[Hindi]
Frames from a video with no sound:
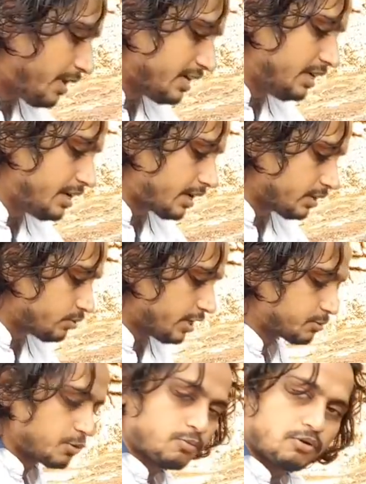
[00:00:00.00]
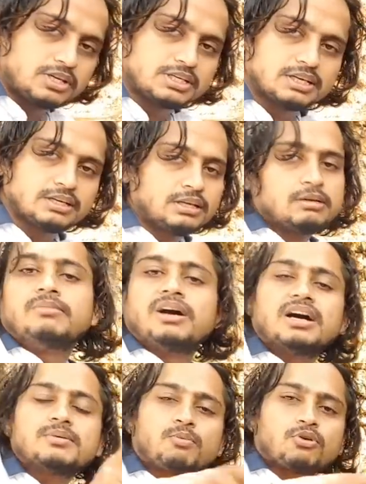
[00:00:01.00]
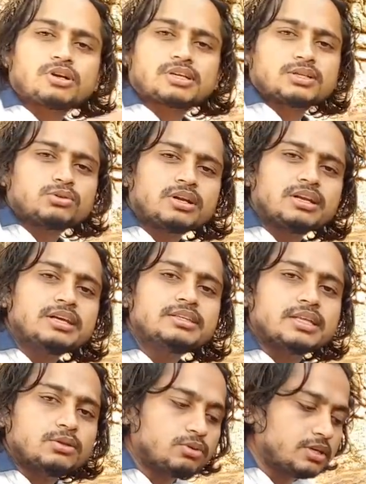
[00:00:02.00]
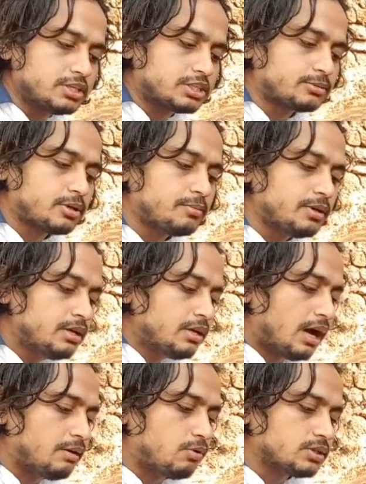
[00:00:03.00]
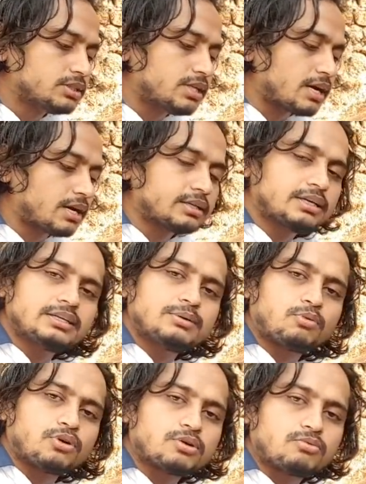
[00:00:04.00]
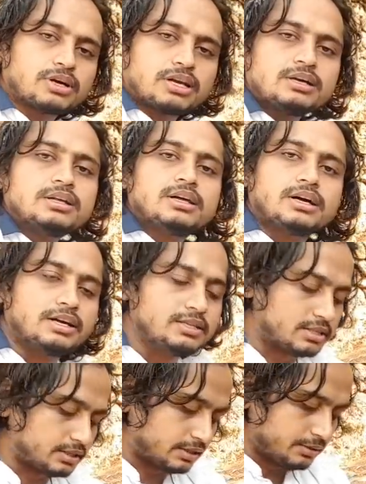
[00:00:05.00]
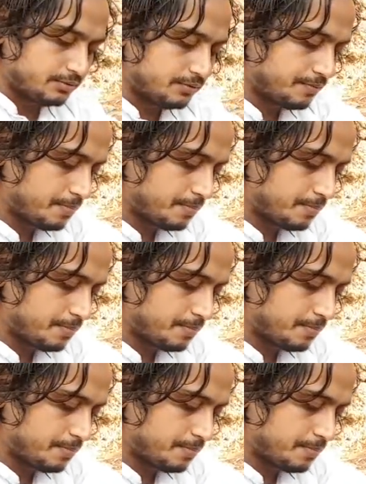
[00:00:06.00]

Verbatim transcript: पाँच लीटर का जो डैशबोर्ड पॉलिश है मैं हर प्रोडक्ट का जो ना लिंक दे दूँगा डिस्क्रिप्शन में आप वहाँ से जा करके ये प्रोडक्ट वगैरह खरीद सकते हो